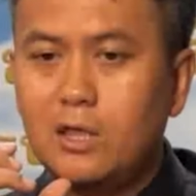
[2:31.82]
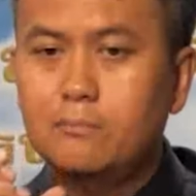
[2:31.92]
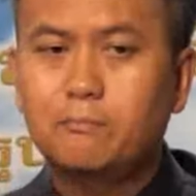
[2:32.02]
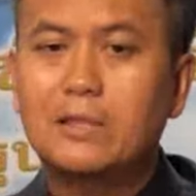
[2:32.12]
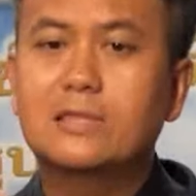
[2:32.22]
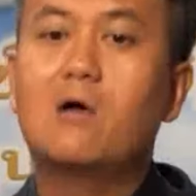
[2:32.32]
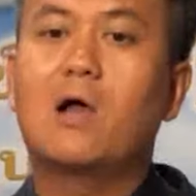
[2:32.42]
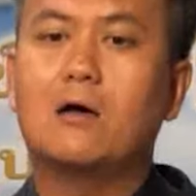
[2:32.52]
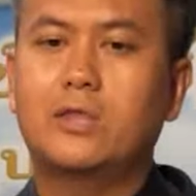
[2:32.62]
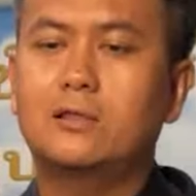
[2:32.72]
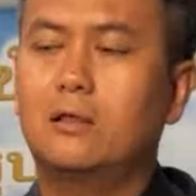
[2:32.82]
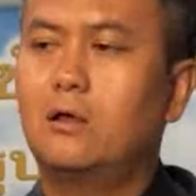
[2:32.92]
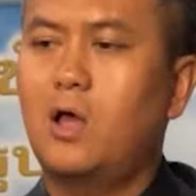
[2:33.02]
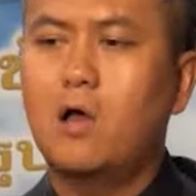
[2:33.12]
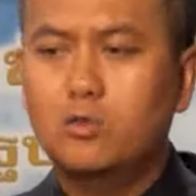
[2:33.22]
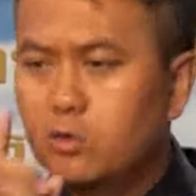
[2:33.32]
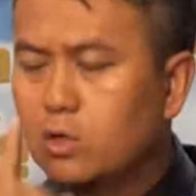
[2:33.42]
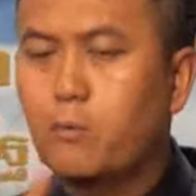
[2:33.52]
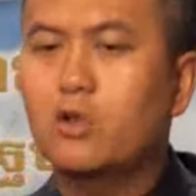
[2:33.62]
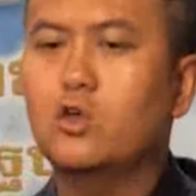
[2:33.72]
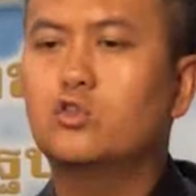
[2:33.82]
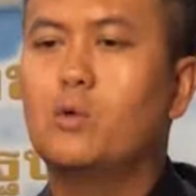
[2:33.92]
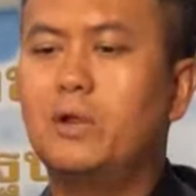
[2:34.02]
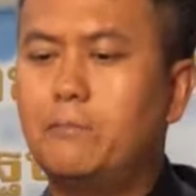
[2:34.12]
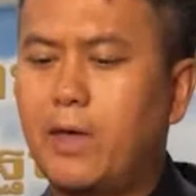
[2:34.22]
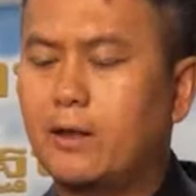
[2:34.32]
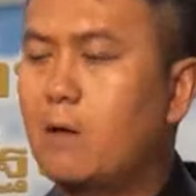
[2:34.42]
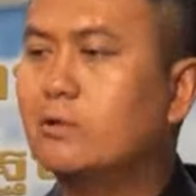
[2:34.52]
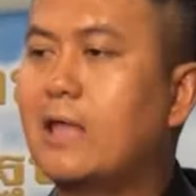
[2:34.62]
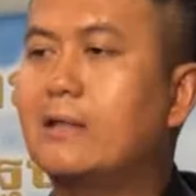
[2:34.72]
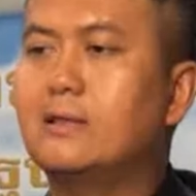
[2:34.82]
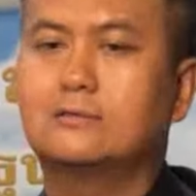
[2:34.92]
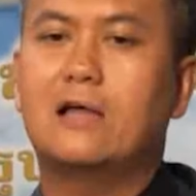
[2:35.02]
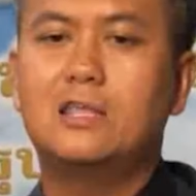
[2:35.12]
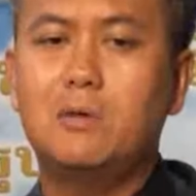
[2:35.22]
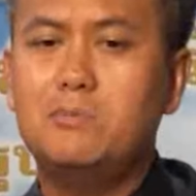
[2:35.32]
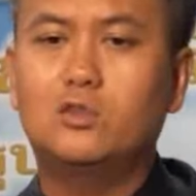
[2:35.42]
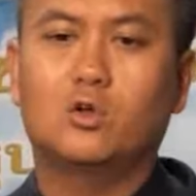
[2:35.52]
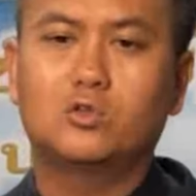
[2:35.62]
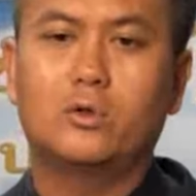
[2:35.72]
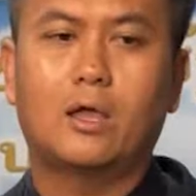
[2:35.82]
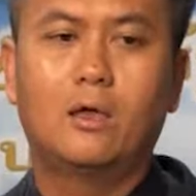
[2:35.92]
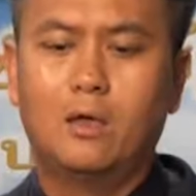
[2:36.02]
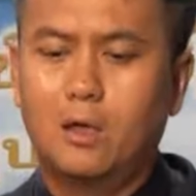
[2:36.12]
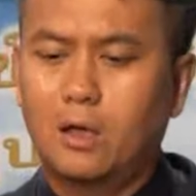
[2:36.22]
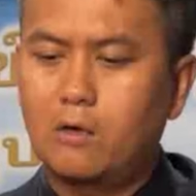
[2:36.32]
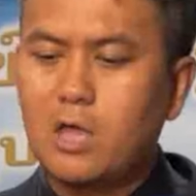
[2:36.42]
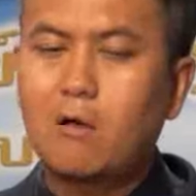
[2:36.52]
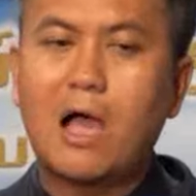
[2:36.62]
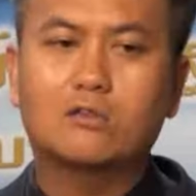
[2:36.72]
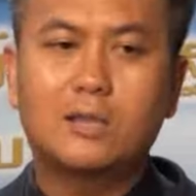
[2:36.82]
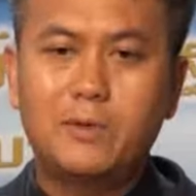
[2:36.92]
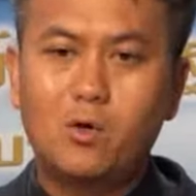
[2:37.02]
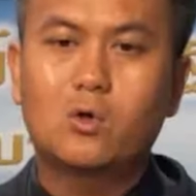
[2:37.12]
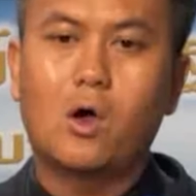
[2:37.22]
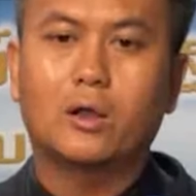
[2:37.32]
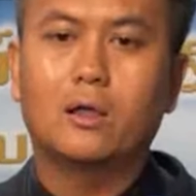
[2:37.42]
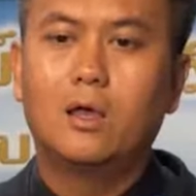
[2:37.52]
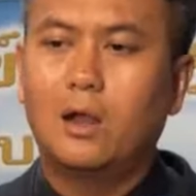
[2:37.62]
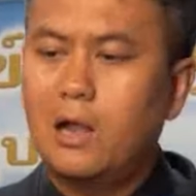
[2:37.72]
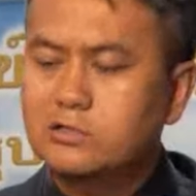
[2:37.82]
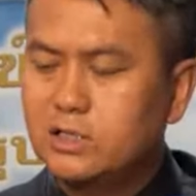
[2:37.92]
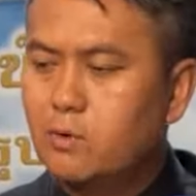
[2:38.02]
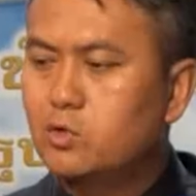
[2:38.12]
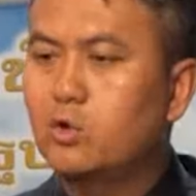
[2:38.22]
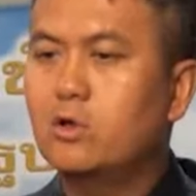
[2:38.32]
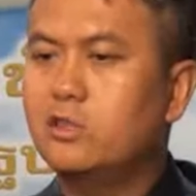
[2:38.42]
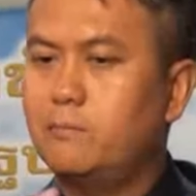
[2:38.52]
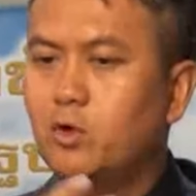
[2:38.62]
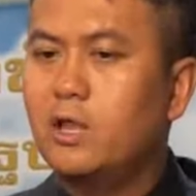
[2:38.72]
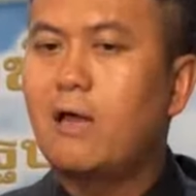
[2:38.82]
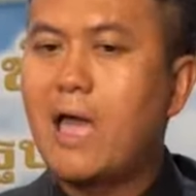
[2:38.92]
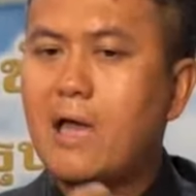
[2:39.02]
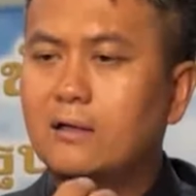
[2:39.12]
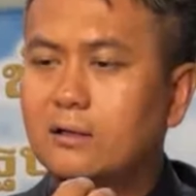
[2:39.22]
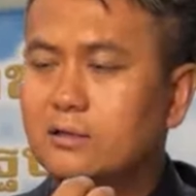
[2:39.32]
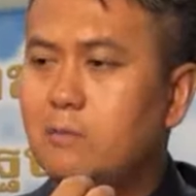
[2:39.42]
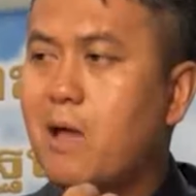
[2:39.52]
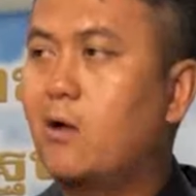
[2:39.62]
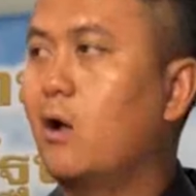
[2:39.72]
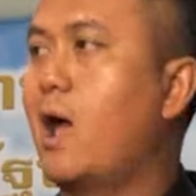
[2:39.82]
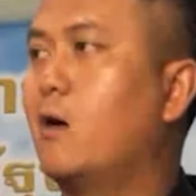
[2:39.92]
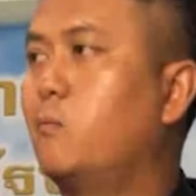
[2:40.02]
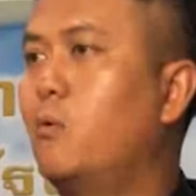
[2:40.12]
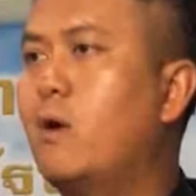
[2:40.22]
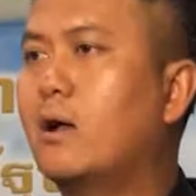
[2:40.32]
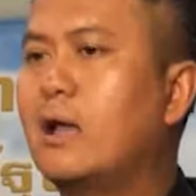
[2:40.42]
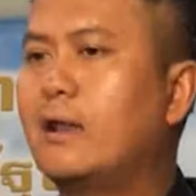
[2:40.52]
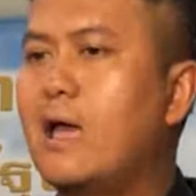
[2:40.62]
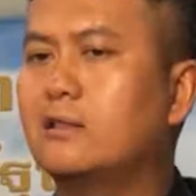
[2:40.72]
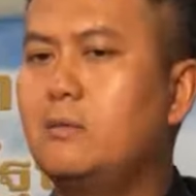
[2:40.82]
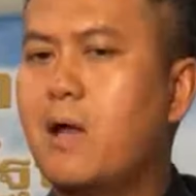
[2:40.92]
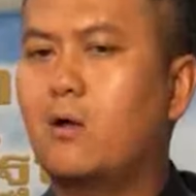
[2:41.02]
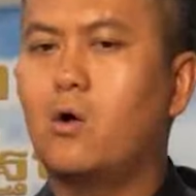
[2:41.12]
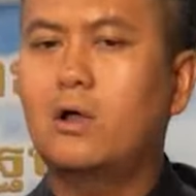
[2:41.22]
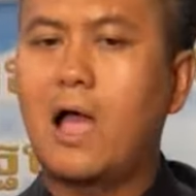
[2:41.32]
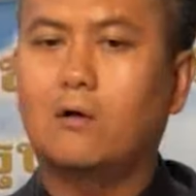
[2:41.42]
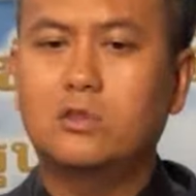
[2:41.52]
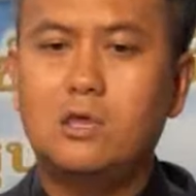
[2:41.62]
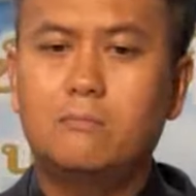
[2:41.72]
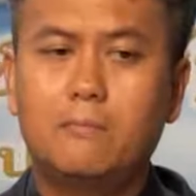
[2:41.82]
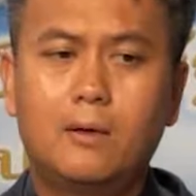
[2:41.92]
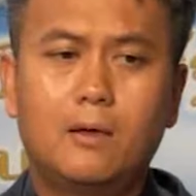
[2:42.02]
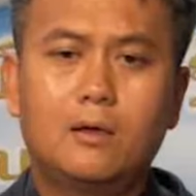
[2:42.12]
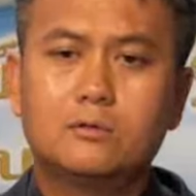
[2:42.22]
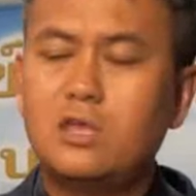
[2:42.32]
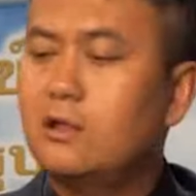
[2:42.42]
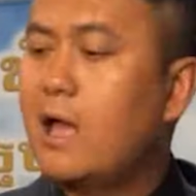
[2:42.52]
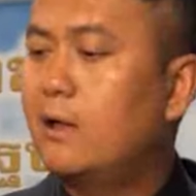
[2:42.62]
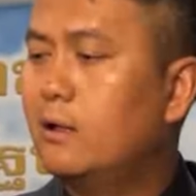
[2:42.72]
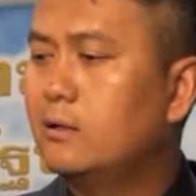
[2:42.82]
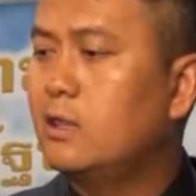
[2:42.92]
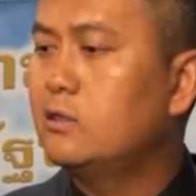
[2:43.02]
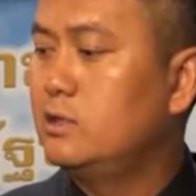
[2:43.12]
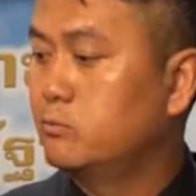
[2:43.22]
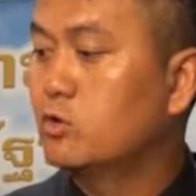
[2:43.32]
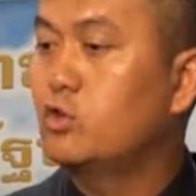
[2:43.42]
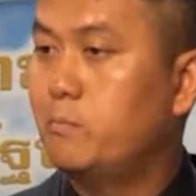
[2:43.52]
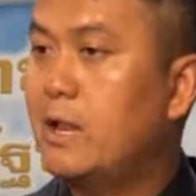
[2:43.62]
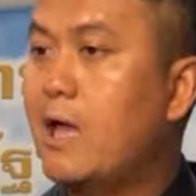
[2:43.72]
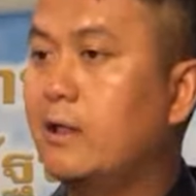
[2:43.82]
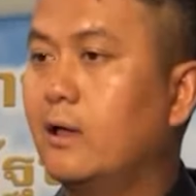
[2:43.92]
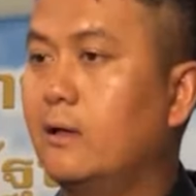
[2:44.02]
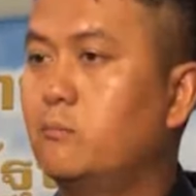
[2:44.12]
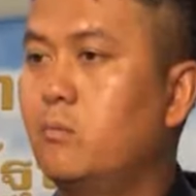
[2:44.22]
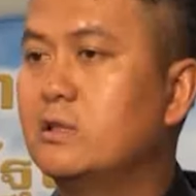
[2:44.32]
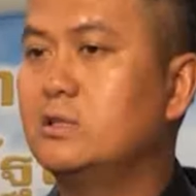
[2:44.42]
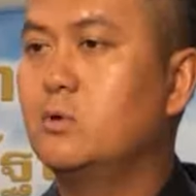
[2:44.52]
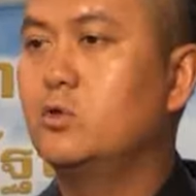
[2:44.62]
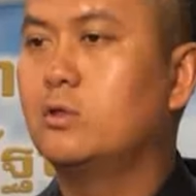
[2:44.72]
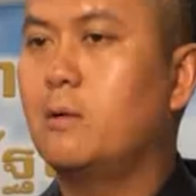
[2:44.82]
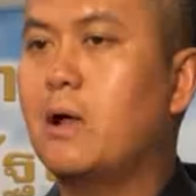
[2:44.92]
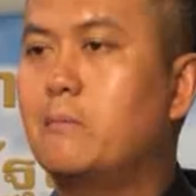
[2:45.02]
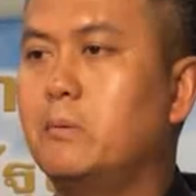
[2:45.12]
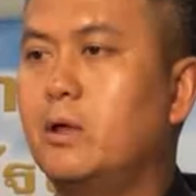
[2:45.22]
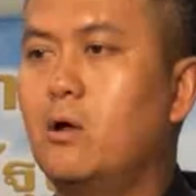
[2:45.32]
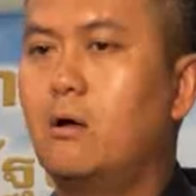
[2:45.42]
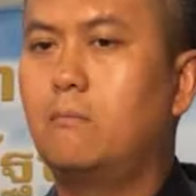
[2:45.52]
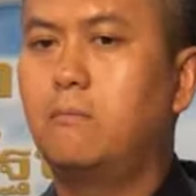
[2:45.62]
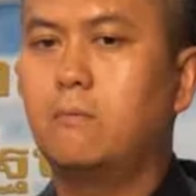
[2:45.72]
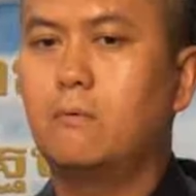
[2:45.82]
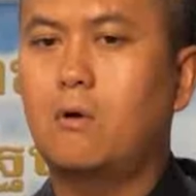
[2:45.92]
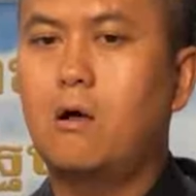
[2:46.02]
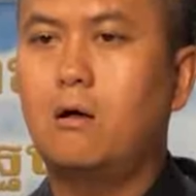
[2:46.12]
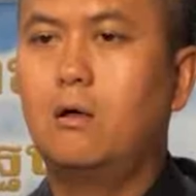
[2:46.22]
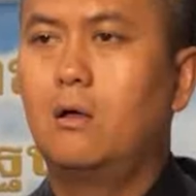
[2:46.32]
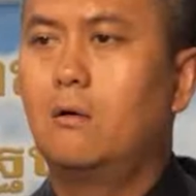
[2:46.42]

ที่เป็นเต้าข่าวเท็จเอาเฉพาะจอดจงไปเลยเพจอวตารต่างๆที่ไม่มีตัวตนเนี่ยเขาจะเอาข่าวเท็จไปลงก่อน แล้วสื่อมวลชนก็หยิบตรงนี้แล้วอ้างที่มาของข่าว ผมว่าการอ้างที่มาของข่าวที่ที่ที่สื่อตัวตนไม่ได้เนี่ยผมว่าสื่อมวลชนทำงานแบบนี้ก็ก็